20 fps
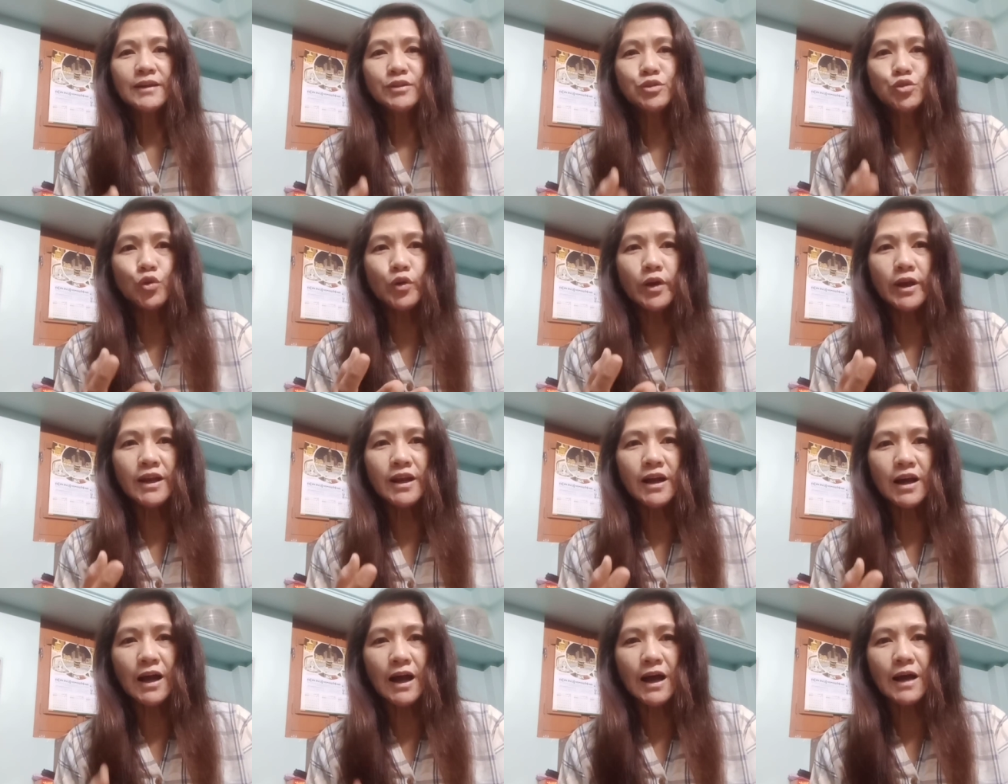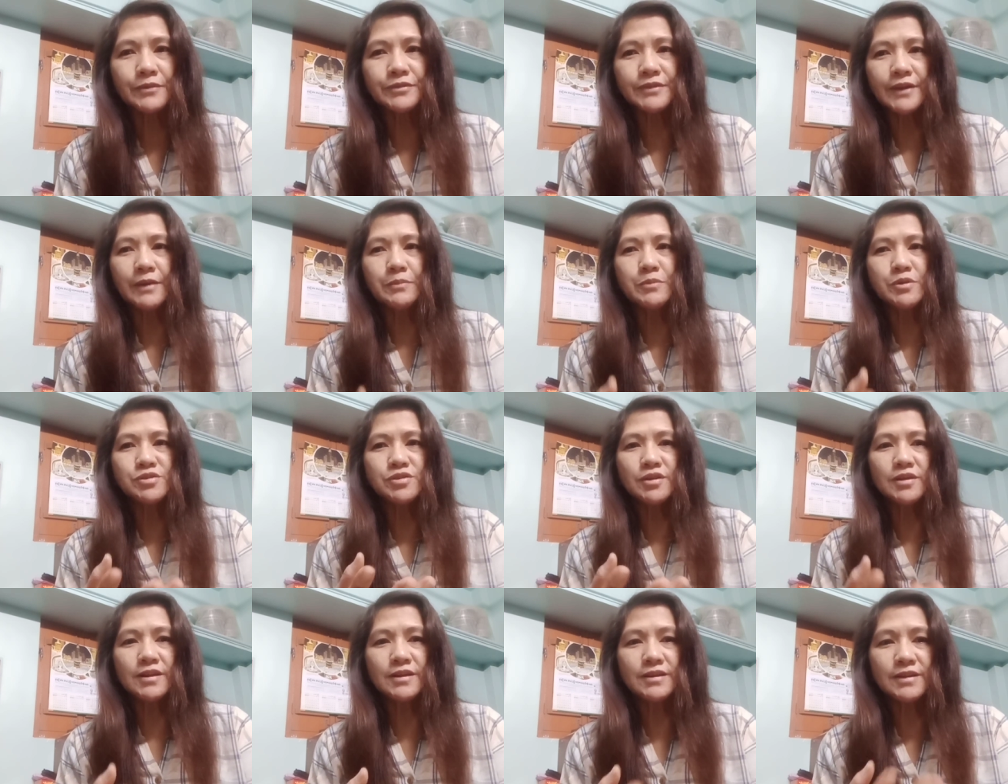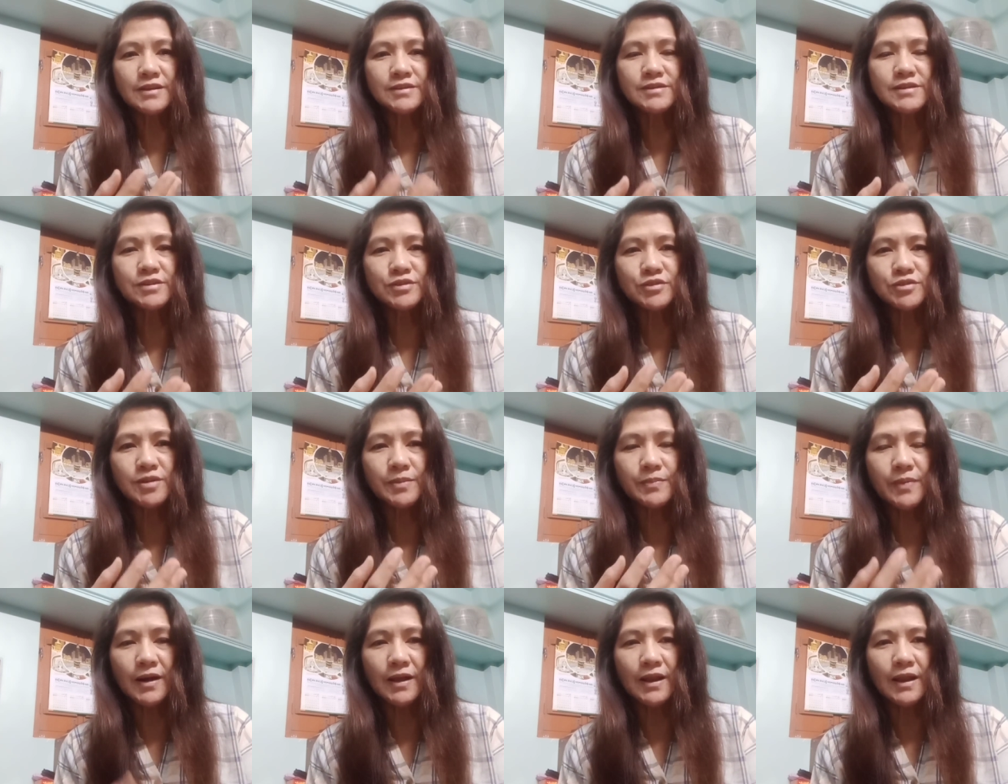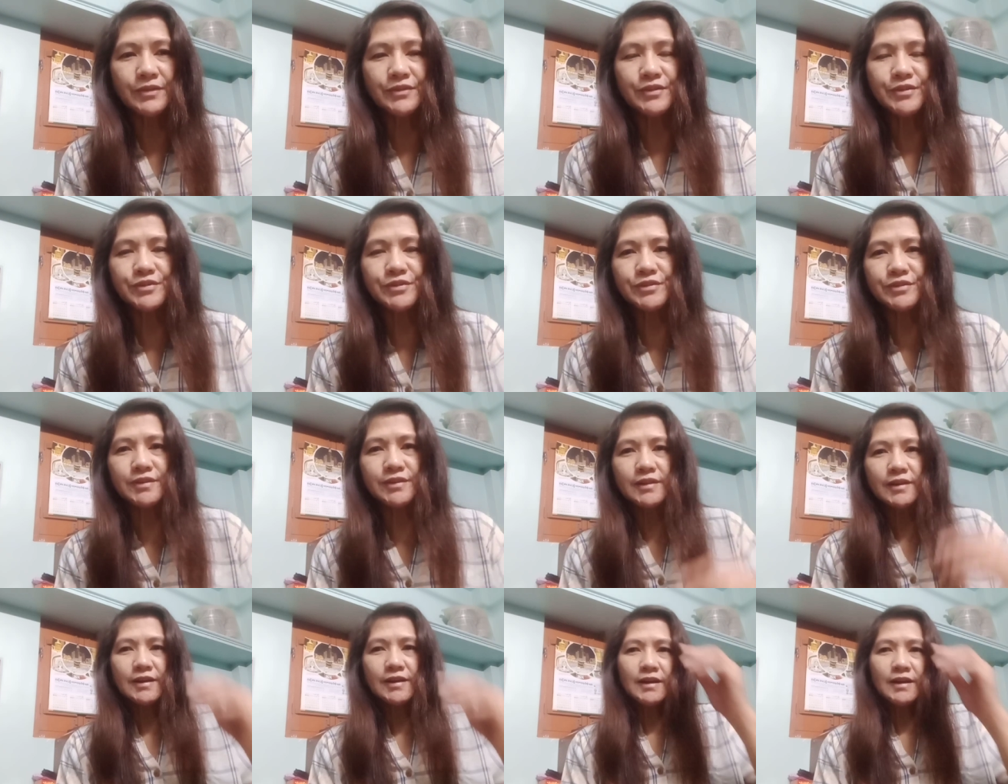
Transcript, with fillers: New Air Cups and Micheline's dito sa Bangladesh.